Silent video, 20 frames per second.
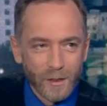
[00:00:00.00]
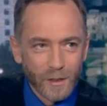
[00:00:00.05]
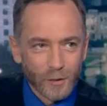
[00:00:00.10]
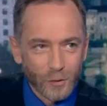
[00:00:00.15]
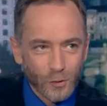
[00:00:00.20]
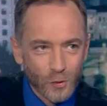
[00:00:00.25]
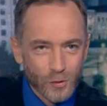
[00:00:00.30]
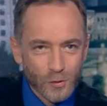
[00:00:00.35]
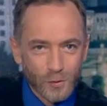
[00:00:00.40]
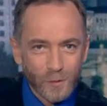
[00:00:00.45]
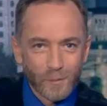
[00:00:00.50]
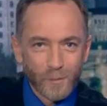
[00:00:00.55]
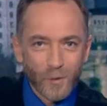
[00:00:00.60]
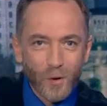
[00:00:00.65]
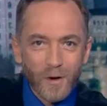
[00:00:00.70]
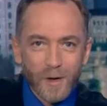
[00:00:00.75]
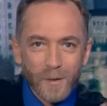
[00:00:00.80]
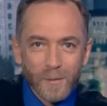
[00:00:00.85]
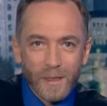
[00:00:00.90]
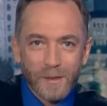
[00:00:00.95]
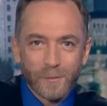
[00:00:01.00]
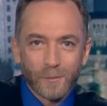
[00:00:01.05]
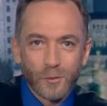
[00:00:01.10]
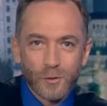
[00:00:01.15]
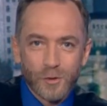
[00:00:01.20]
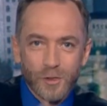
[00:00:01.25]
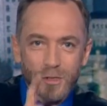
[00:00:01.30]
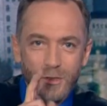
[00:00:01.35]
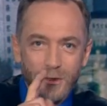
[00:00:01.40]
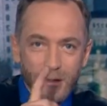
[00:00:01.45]
То, что Богом
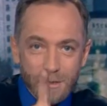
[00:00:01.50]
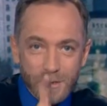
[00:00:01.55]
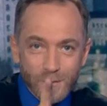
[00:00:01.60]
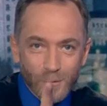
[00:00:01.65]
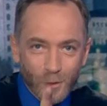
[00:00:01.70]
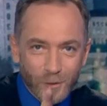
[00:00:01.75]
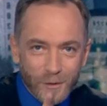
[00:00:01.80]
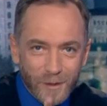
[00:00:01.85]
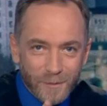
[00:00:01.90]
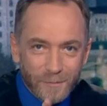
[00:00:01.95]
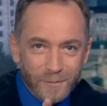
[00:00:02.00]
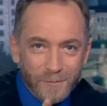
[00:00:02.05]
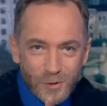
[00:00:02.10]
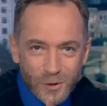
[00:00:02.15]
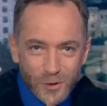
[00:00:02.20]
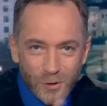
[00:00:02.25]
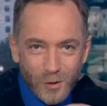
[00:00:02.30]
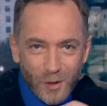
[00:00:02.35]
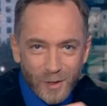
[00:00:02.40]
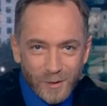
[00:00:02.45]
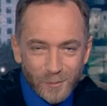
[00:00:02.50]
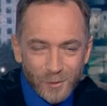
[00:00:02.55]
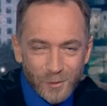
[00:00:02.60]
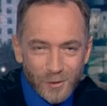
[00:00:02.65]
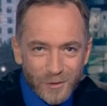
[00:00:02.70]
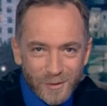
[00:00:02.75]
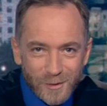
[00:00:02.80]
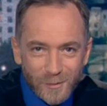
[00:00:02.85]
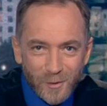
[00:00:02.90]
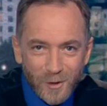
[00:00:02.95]
отпущено, смотрим, что
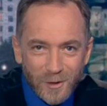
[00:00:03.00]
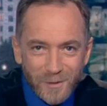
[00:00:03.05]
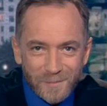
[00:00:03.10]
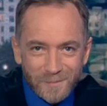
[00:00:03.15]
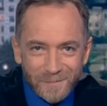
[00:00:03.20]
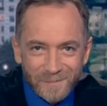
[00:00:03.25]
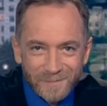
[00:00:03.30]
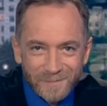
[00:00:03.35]
отпущено Богом.